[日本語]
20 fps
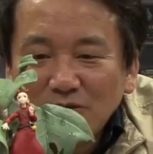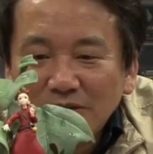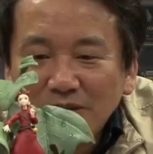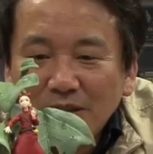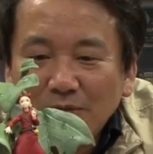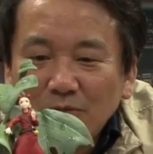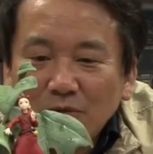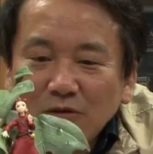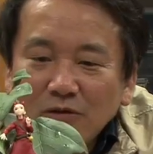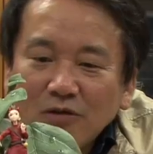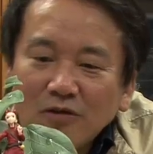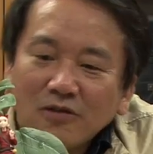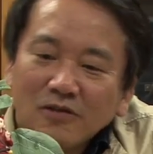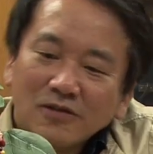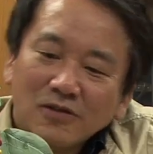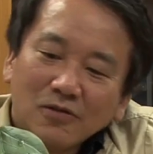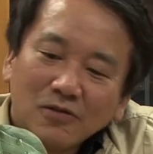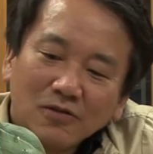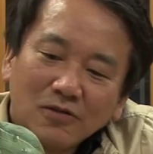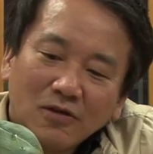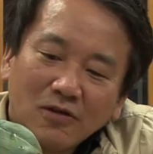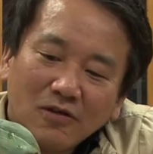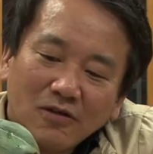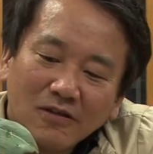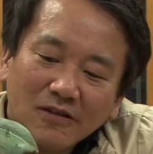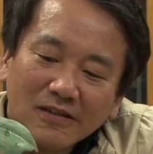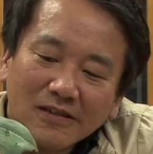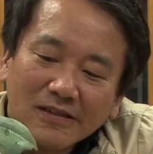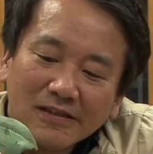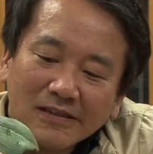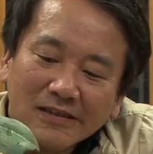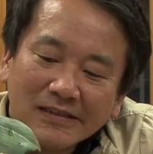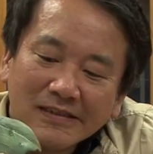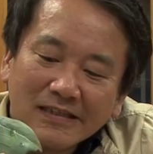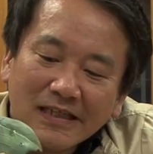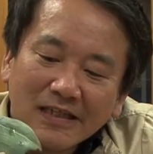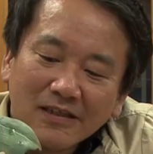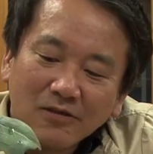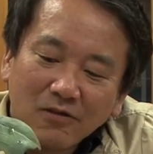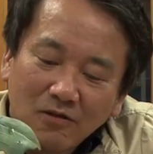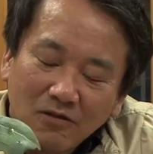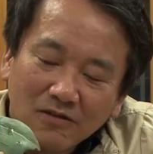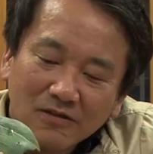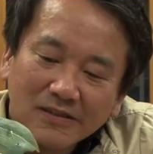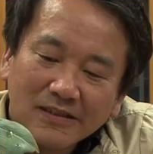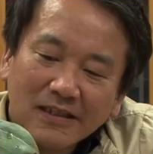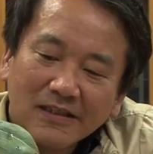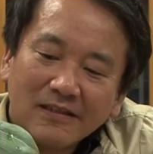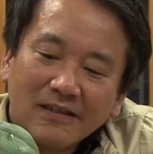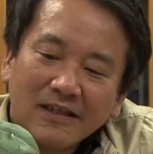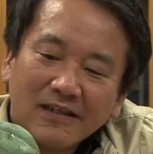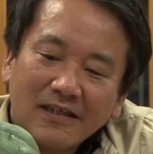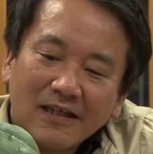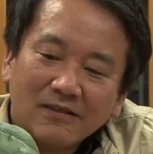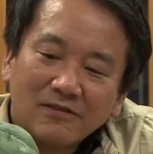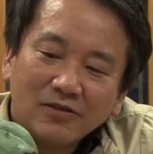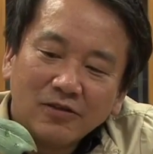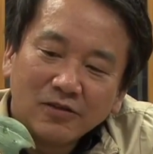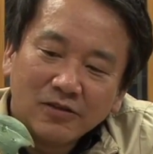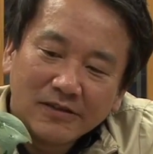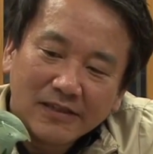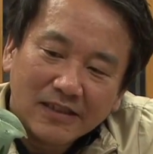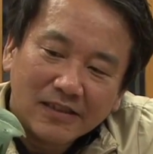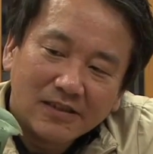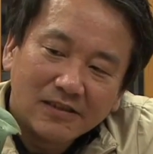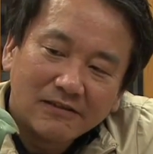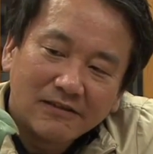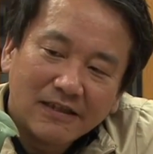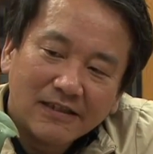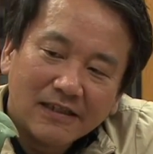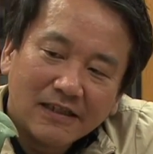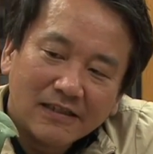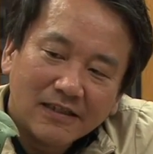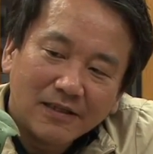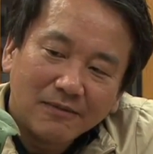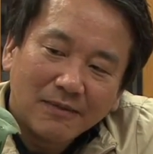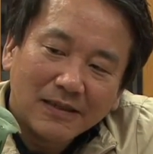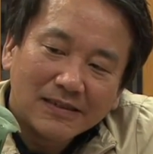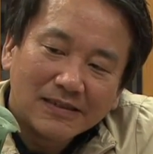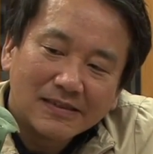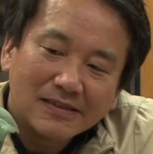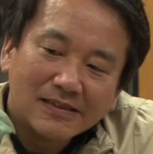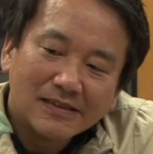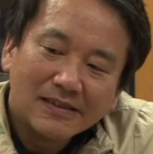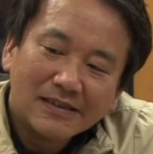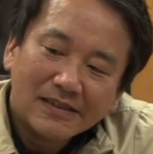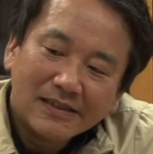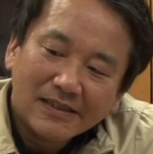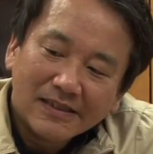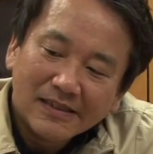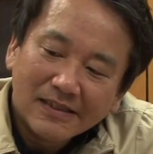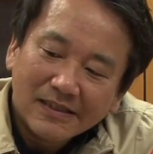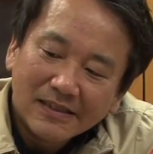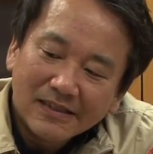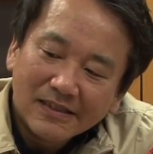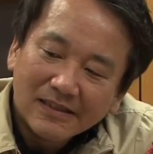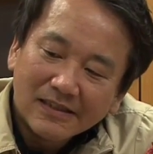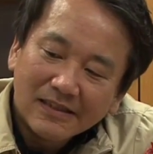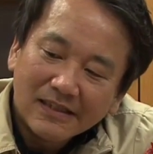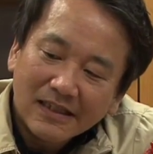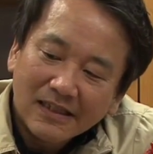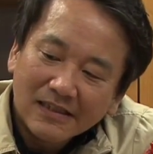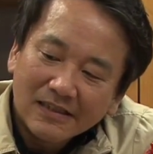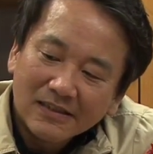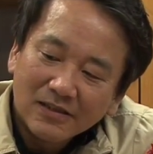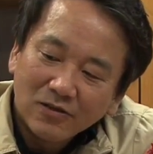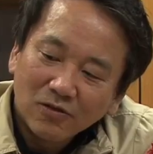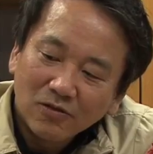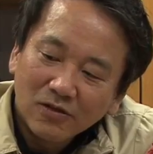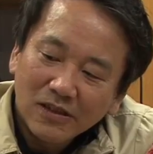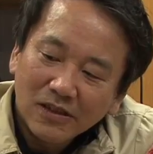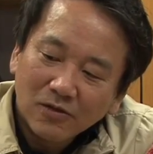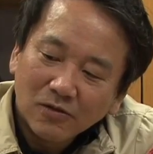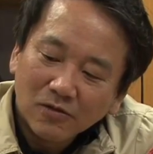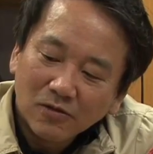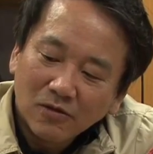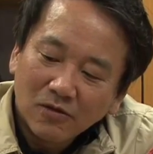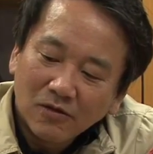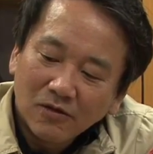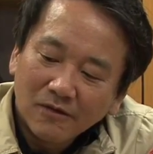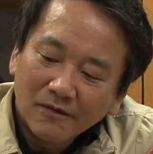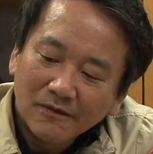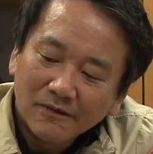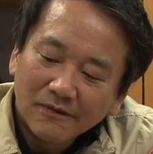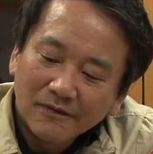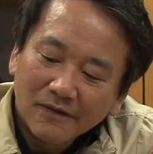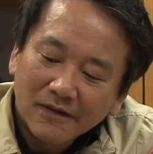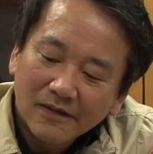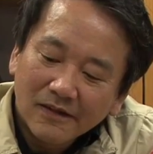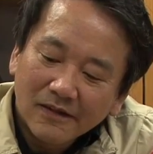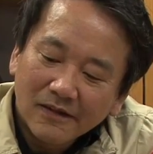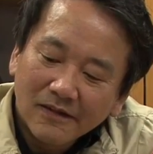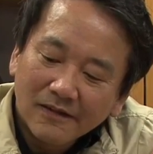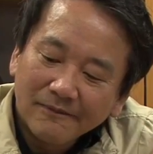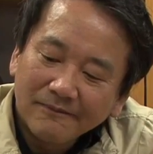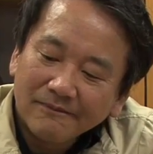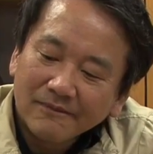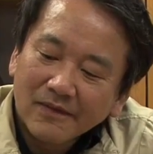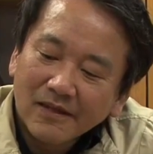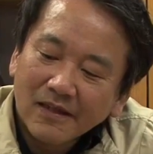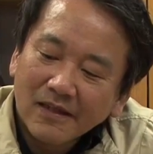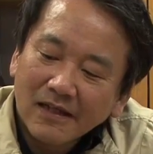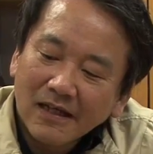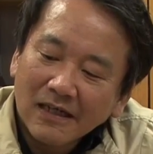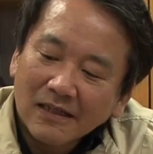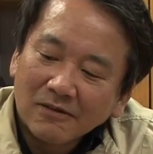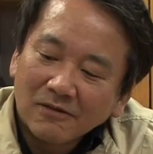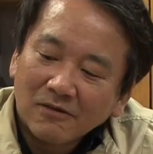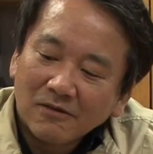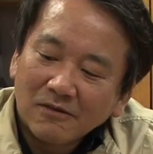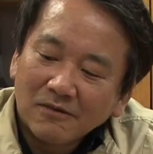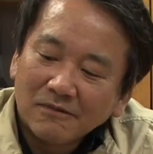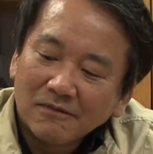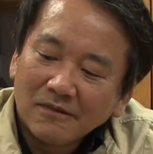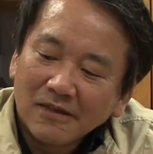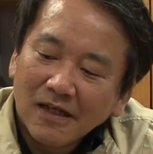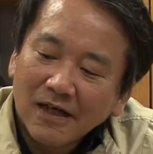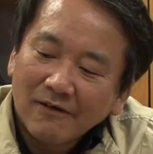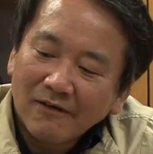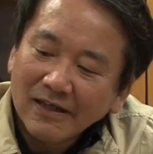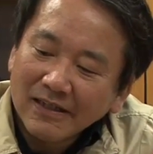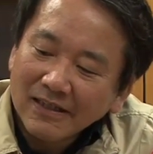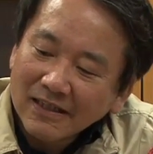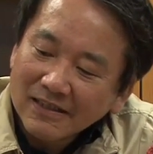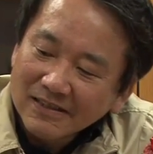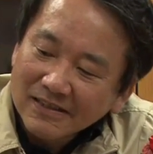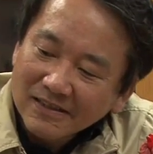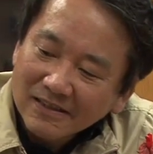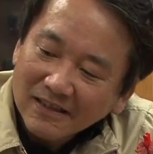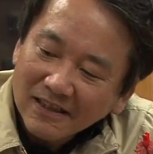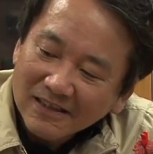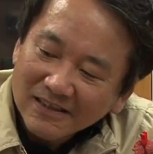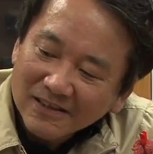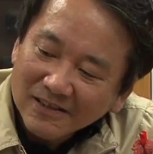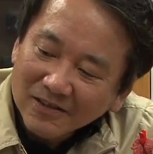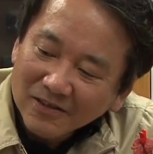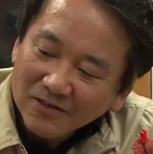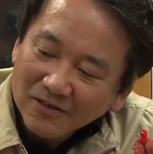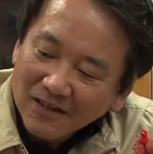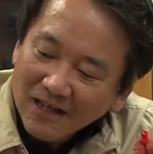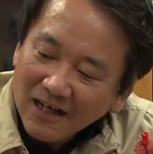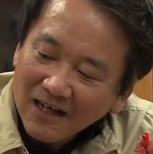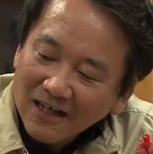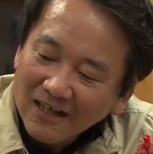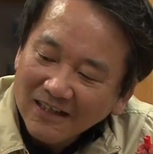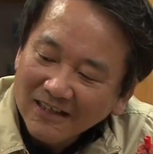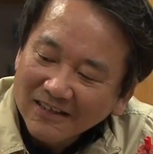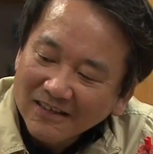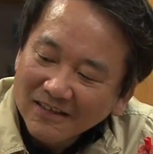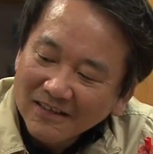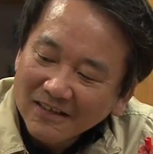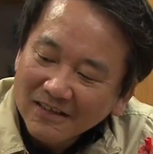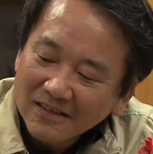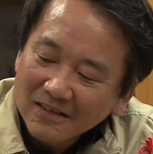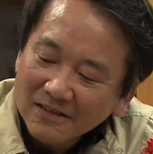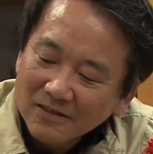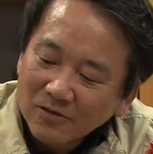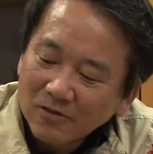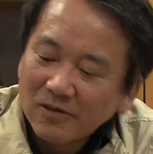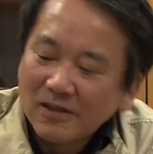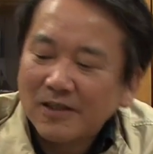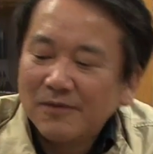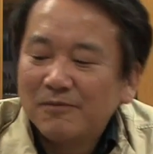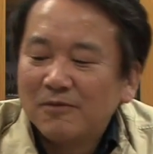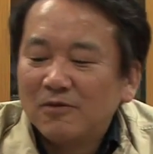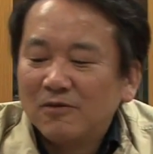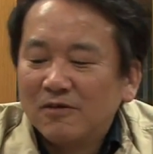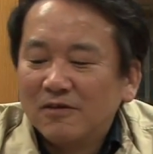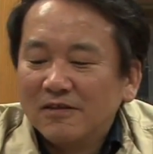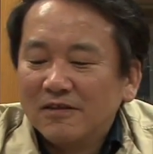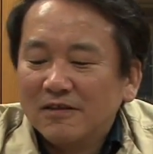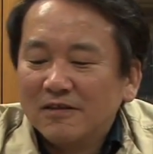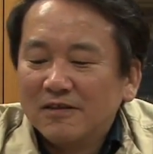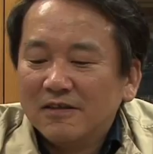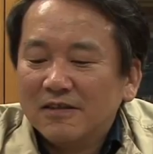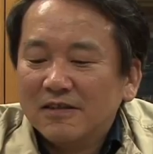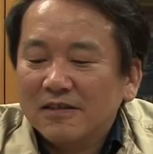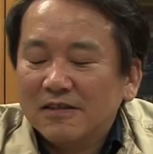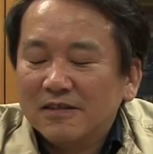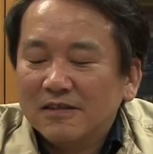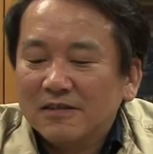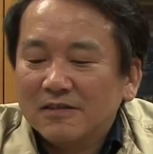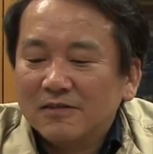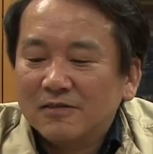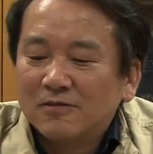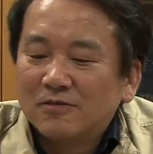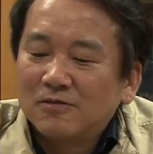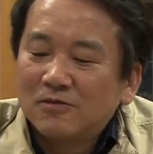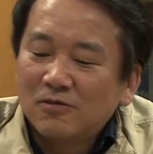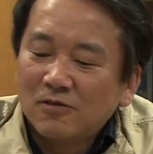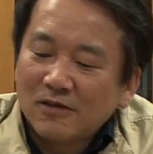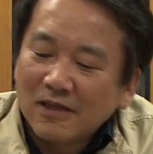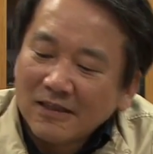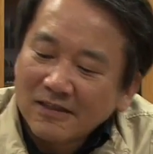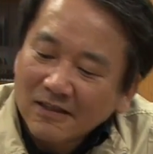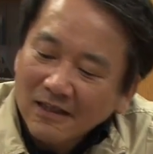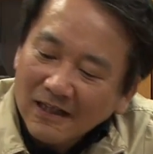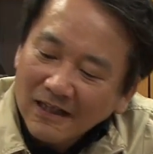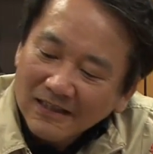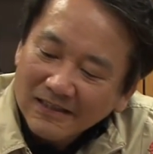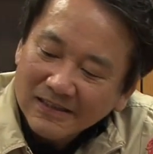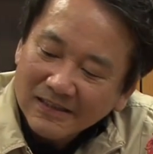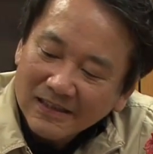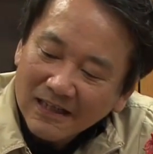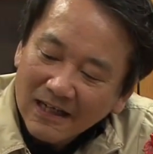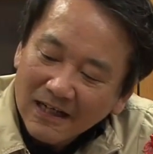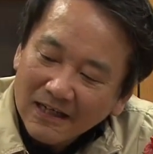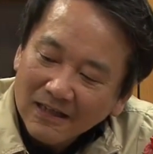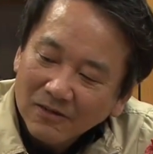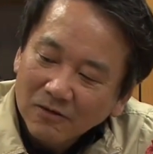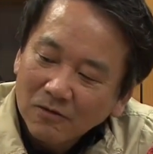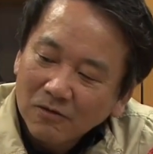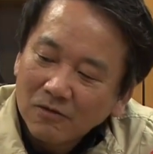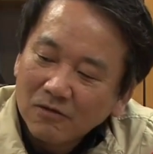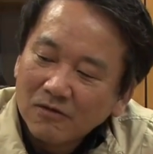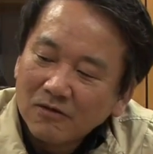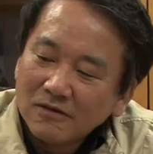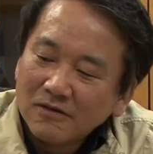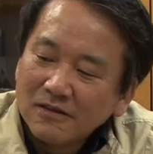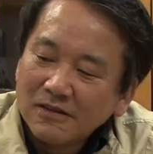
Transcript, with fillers: 大きさもちょうど実際の設定である1 0センチぐらいになっていますで非常にこのあの可愛らしい感じというかそれでもすっくと立った感じがこ